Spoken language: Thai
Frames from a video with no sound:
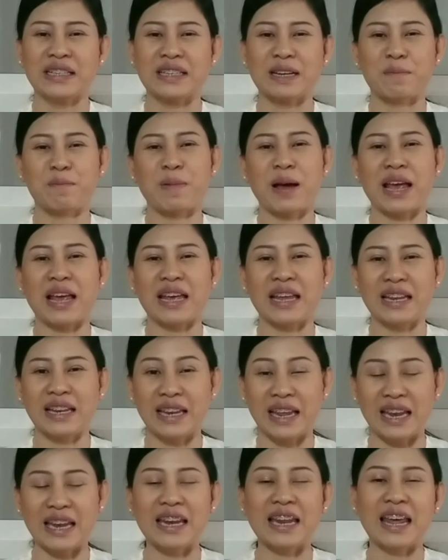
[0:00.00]
จะไป
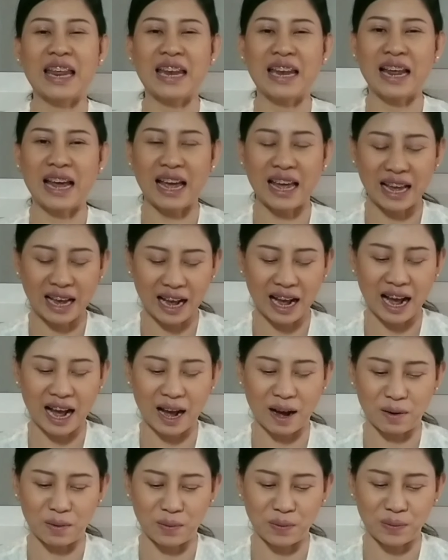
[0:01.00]
เน้นๆให้
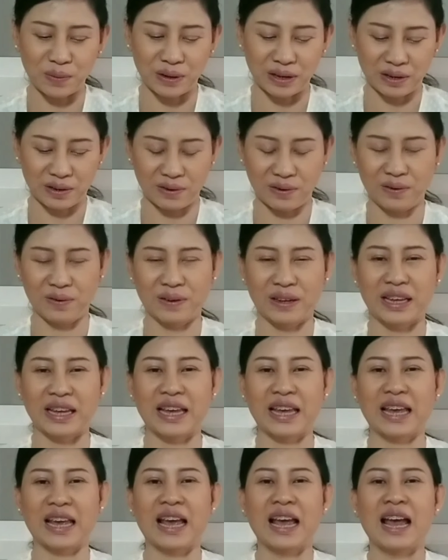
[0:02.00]
ขาวโอเค
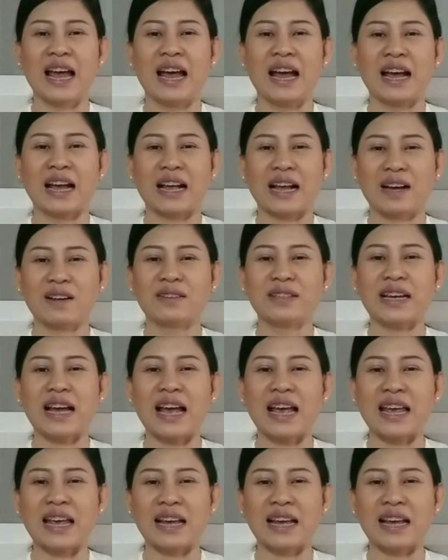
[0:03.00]
เข้าใจ